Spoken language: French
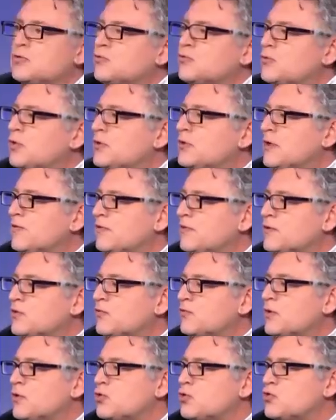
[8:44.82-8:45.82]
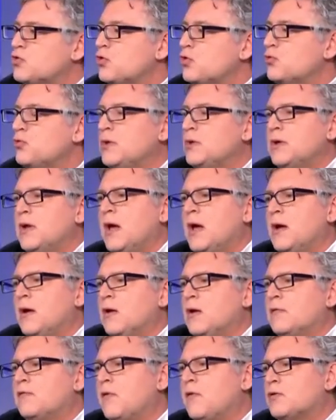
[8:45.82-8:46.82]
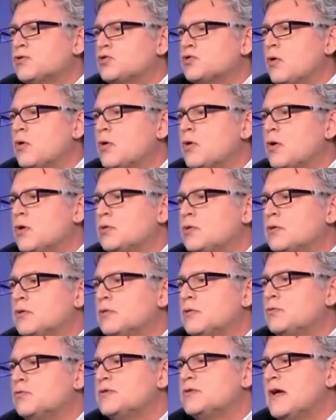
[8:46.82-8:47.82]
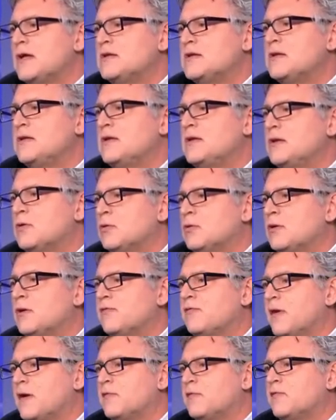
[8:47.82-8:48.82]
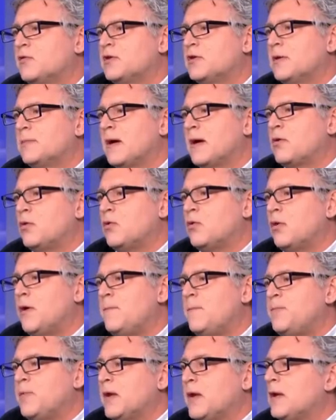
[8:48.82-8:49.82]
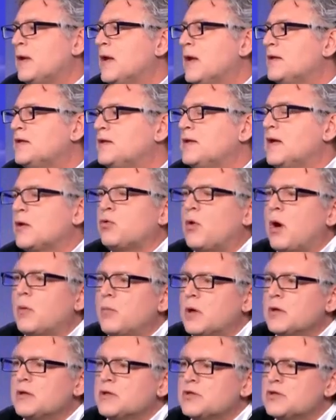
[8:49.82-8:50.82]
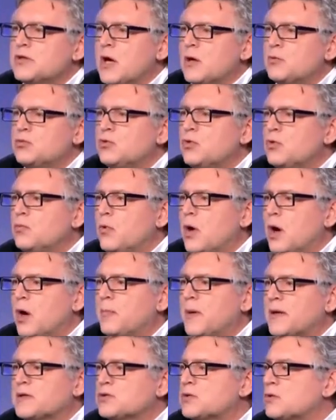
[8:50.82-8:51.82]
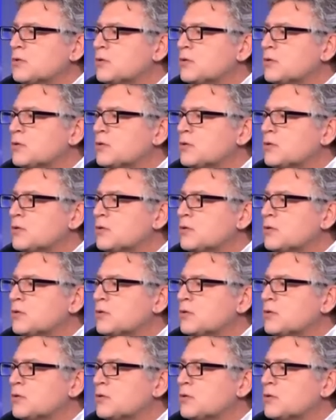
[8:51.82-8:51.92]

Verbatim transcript: donne des faits. Je vous dis aujourd'hui, euh, François Hollande nous a dit qu'il fallait voter Macron. Il l'a dit il y a trois mois déjà, ou deux mois, parce que